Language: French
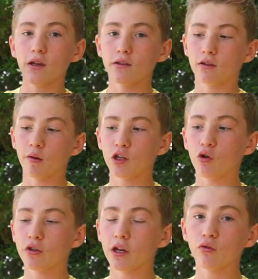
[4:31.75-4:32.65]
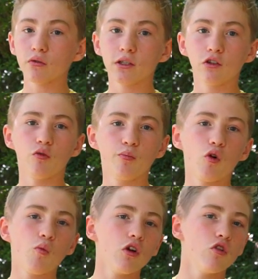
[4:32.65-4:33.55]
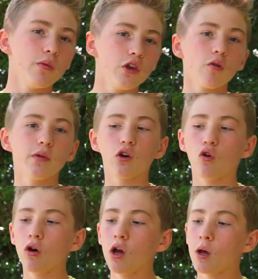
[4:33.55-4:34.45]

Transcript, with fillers: C'est un micro canon, c'est le pour moi le meilleur micro.